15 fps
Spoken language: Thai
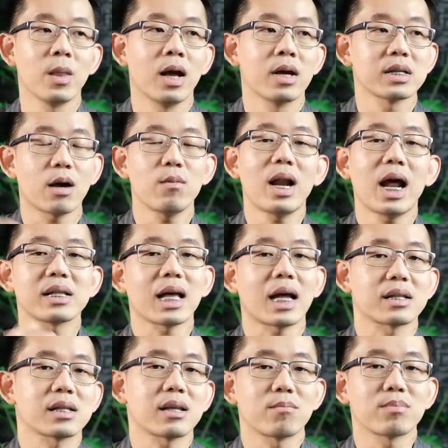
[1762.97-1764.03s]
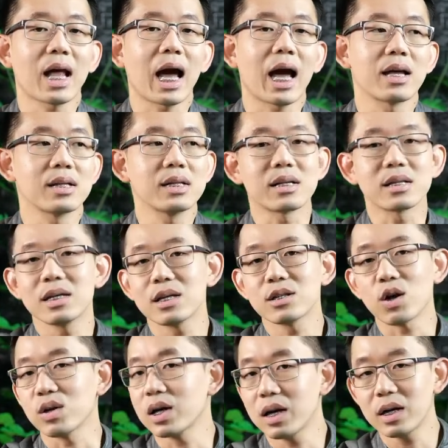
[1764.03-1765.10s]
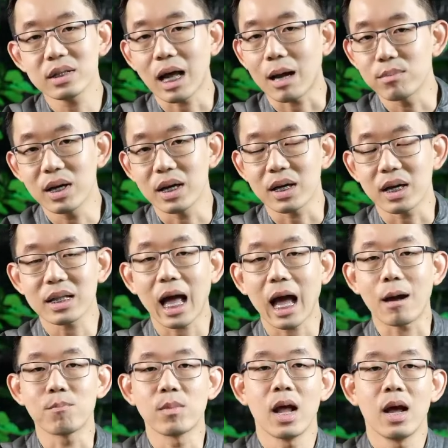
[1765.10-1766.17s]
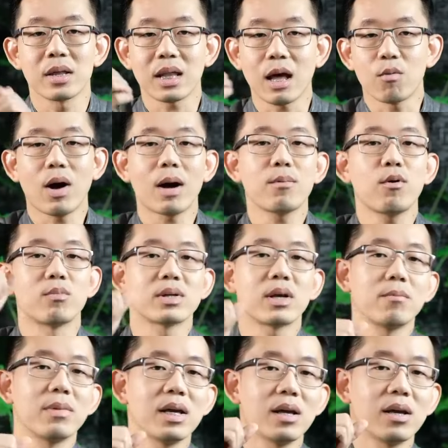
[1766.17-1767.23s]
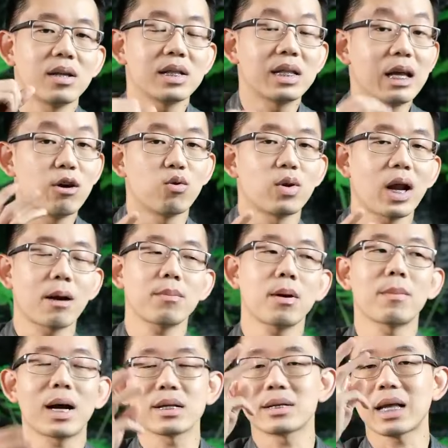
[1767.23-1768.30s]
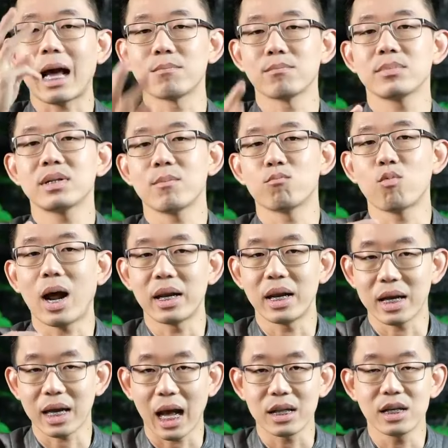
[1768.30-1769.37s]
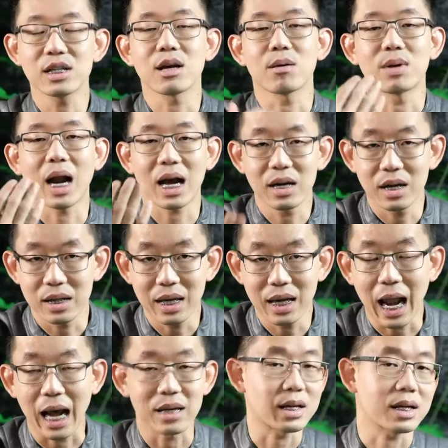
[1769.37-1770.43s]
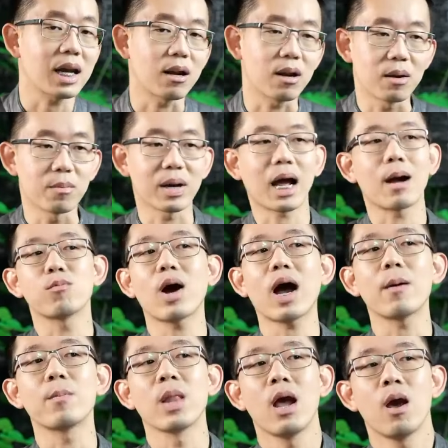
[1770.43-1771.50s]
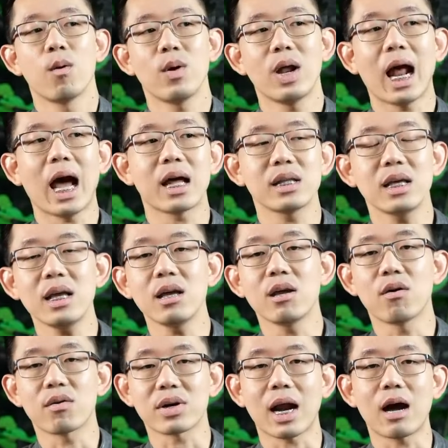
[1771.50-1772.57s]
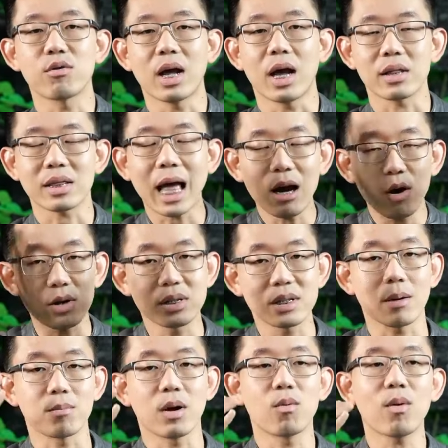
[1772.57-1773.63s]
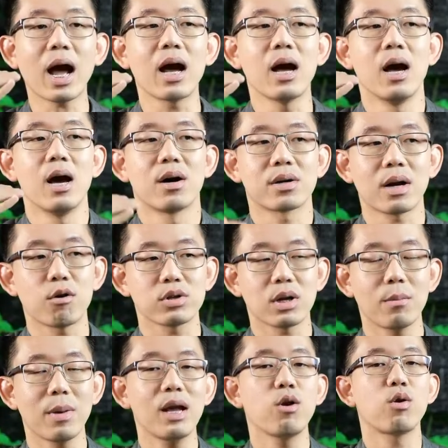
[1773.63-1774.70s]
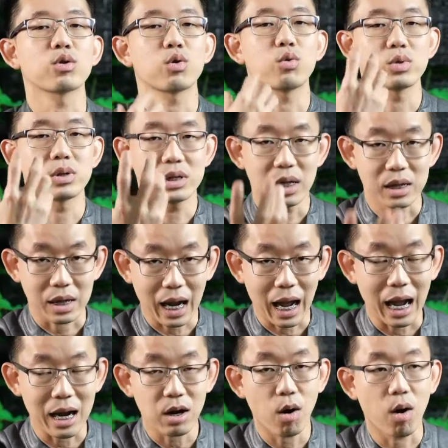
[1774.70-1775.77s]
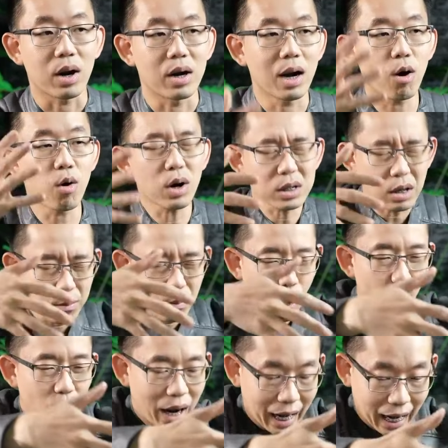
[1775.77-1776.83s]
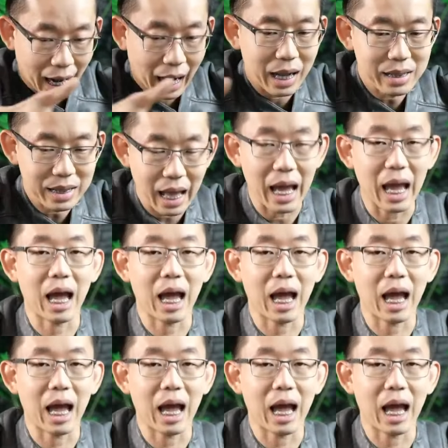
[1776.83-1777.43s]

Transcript: ใช้เวลาจัดจำหน่าย1เดือน2เดือนหรือ3เดือนก็ตามแต่ว่าผมจะมีดีลนะครับประมาณ30วันในการที่ชำระเงินทีหลังสังเกตเห็นไหมครับว่าเวลาที่เราเนี่ยตั้งคอนเซปต์แล้วว่าเราจะไม่ลงทุนสินค้าก่อนเราก็จะมองหาแต่